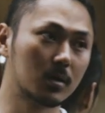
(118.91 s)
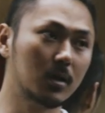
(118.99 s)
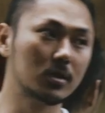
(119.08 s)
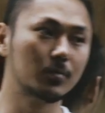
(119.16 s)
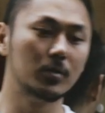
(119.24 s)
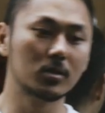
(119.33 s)

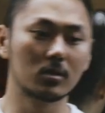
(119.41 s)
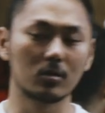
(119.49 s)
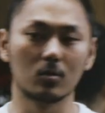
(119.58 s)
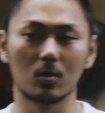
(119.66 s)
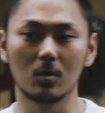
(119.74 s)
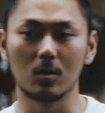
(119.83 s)
클래식
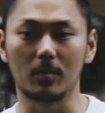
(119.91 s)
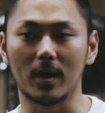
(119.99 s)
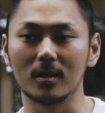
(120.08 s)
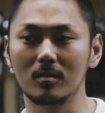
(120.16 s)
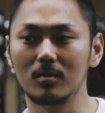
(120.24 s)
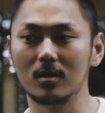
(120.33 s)
피지크도
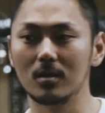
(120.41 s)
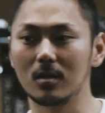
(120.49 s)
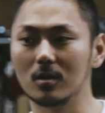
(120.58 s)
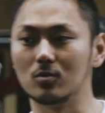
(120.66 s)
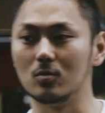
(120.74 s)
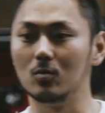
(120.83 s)
바디빌딩이
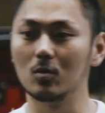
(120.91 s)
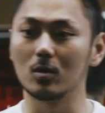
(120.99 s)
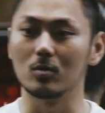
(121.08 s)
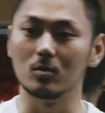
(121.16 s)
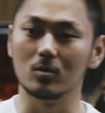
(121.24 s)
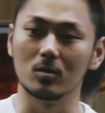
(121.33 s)
한
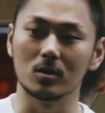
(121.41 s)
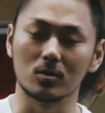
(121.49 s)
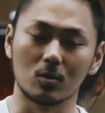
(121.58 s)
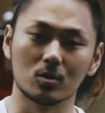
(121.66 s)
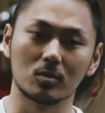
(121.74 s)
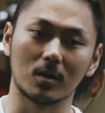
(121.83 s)
종목이고 이제
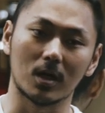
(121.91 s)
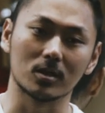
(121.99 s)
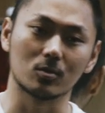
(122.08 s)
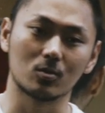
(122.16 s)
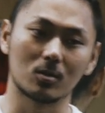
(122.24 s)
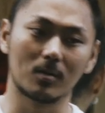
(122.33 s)
요즘에
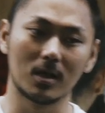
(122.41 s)
가장 조금